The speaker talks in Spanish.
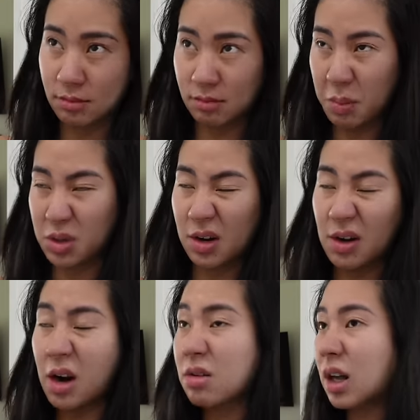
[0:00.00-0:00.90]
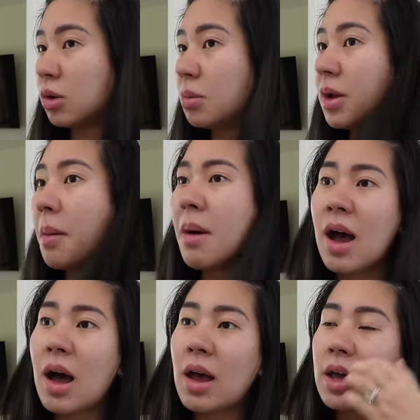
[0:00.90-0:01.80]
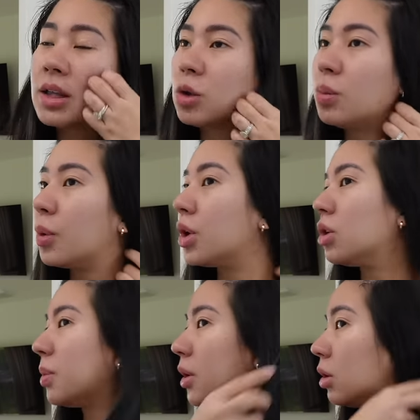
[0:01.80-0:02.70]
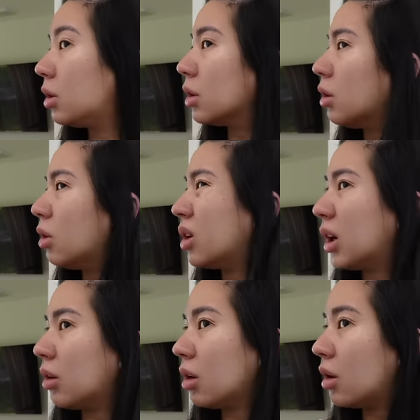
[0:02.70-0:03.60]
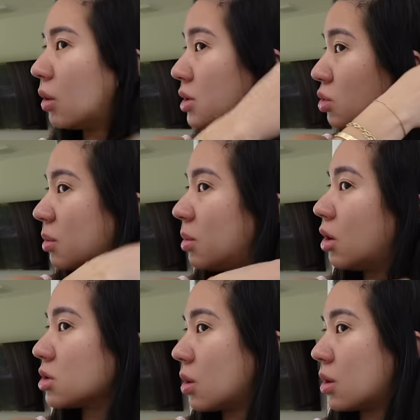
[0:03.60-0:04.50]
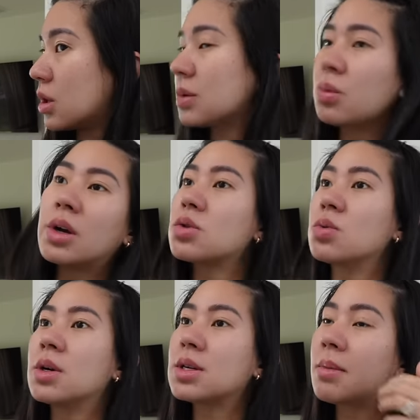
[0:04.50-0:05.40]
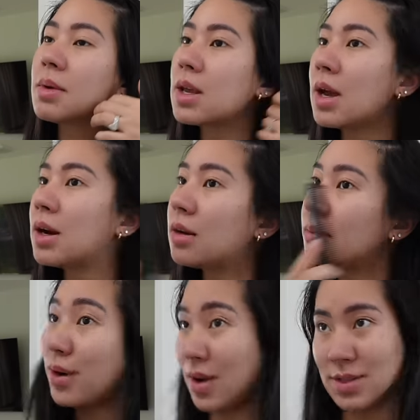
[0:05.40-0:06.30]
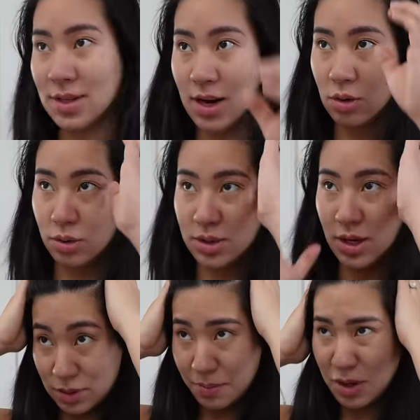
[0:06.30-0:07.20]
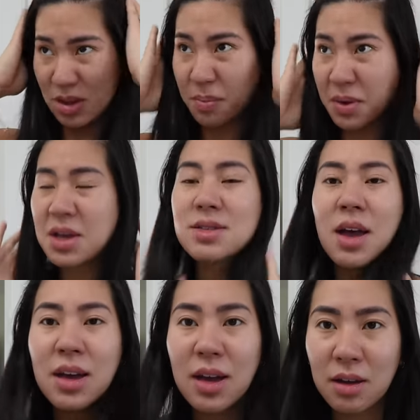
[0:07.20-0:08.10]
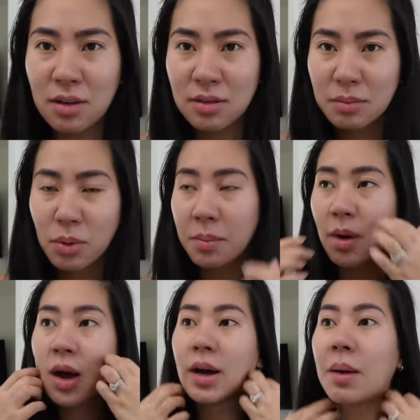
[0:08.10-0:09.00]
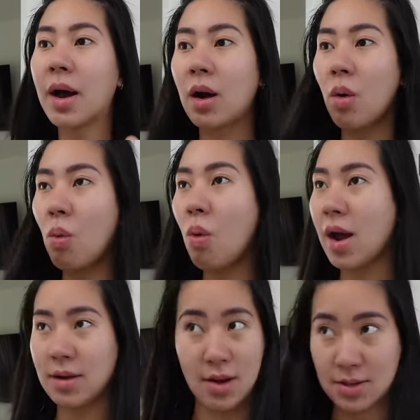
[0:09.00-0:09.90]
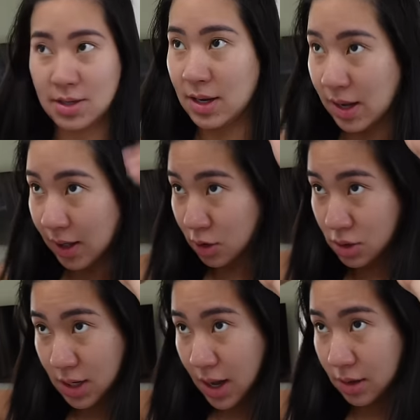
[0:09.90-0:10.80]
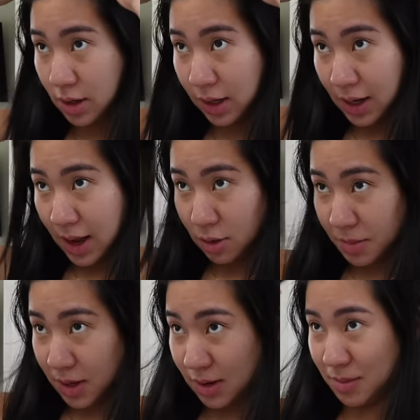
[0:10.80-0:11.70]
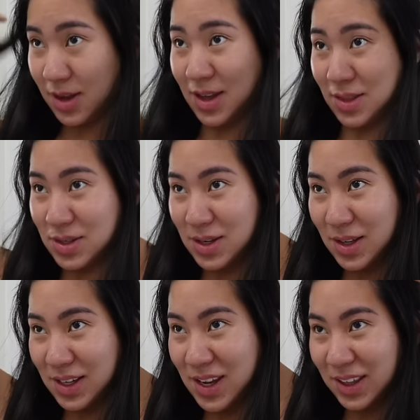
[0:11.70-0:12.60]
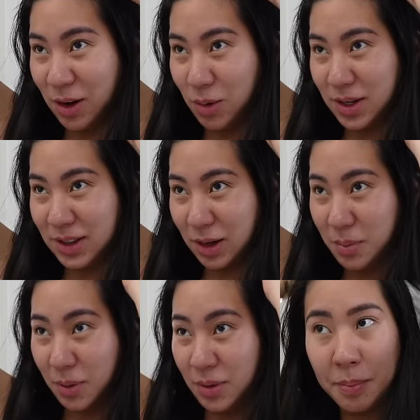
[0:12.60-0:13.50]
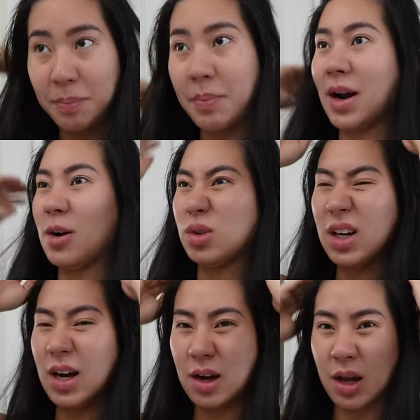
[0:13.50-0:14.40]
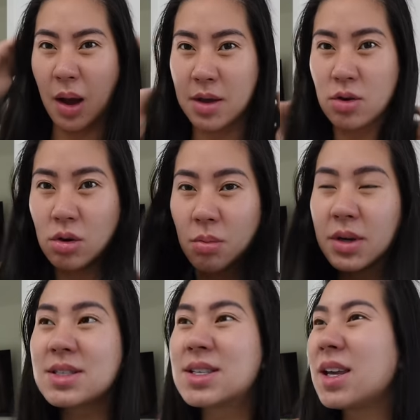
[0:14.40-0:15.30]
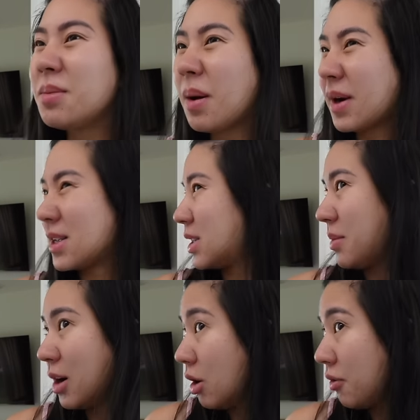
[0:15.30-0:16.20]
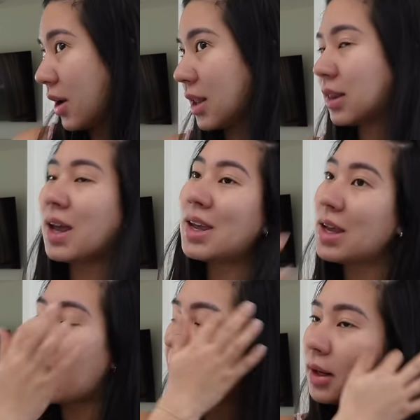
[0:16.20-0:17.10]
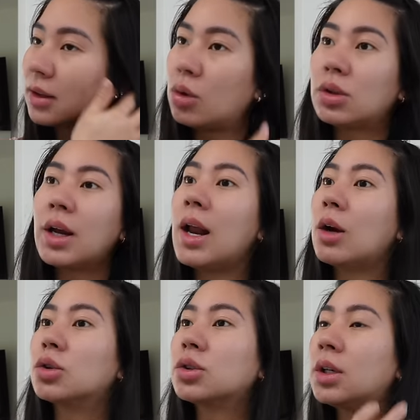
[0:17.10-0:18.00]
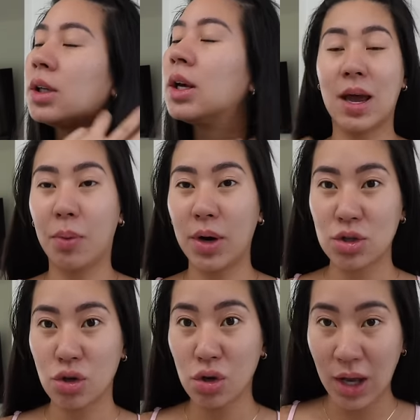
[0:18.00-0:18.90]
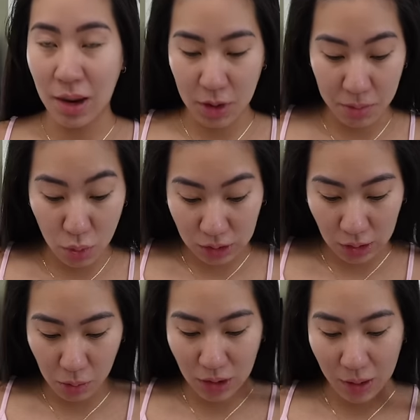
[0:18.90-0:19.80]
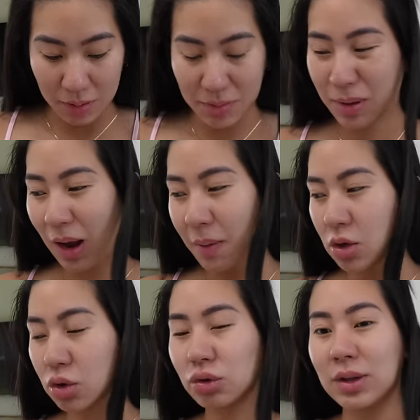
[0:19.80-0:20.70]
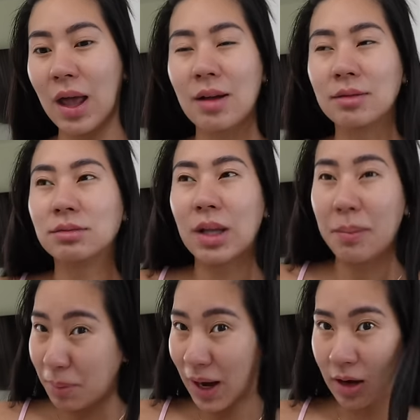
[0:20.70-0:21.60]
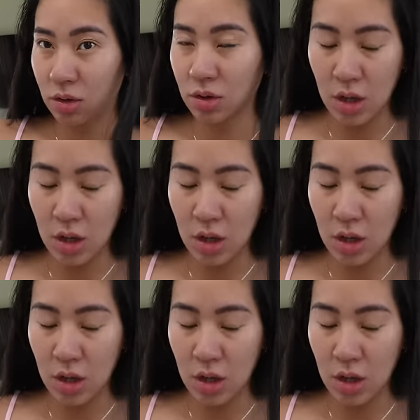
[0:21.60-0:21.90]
me puse a hablar un rato con mi mamá, edité un poquito, pero hoy creo que no los voy a subir vlogs, voy a subir ya mañana, así la cosa. pero después dije, ¿sabes qué? Vamos a grabar, why not? Entonces nada, ando arreglándome, me ando haciendo aquí estas colitas como para no tener el cabello como encima, para hacerme algo diferente y aparte otra de las cosas que es por eso que a mí no me gusta como lavarme el cabello tan temprano,